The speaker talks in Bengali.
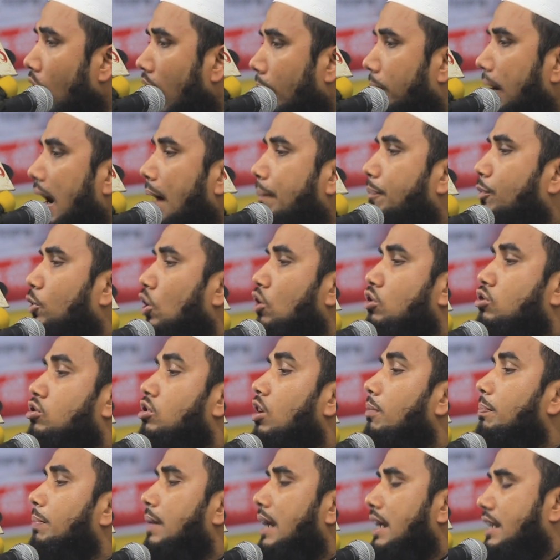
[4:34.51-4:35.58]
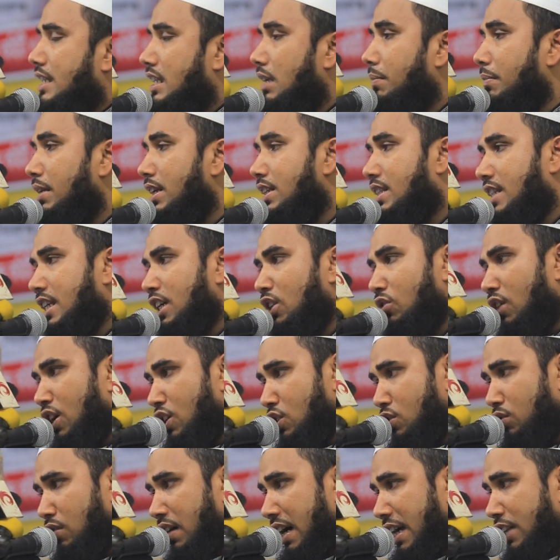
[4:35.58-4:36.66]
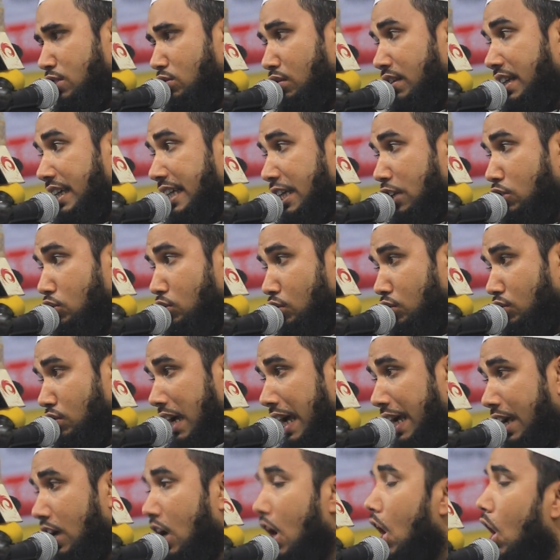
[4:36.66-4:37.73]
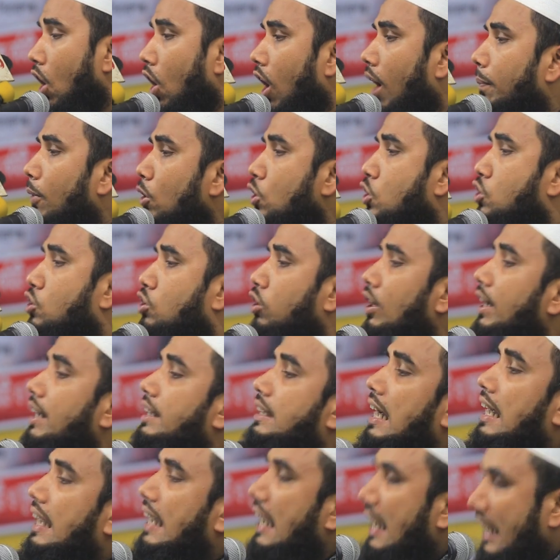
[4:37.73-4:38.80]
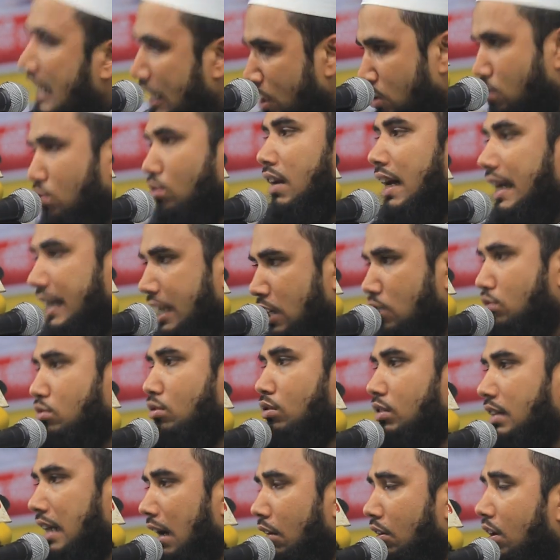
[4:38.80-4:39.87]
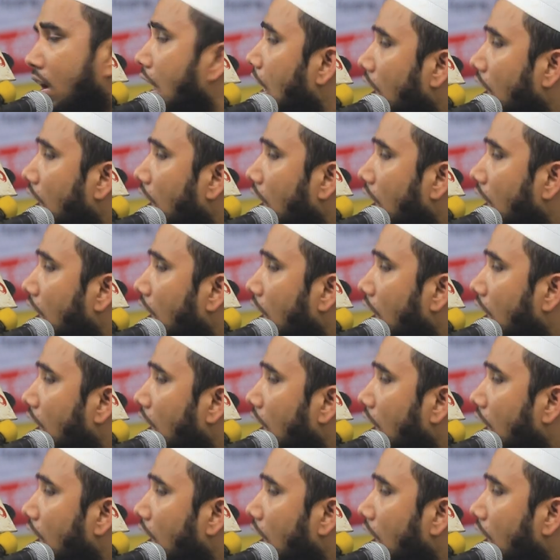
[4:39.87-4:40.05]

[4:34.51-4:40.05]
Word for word: অভাবগ্রস্ত ব্যক্তি মিসকিন অসহায় যদি কিছু চায় অবশ্যই তাকে কিছু না কিছু দাও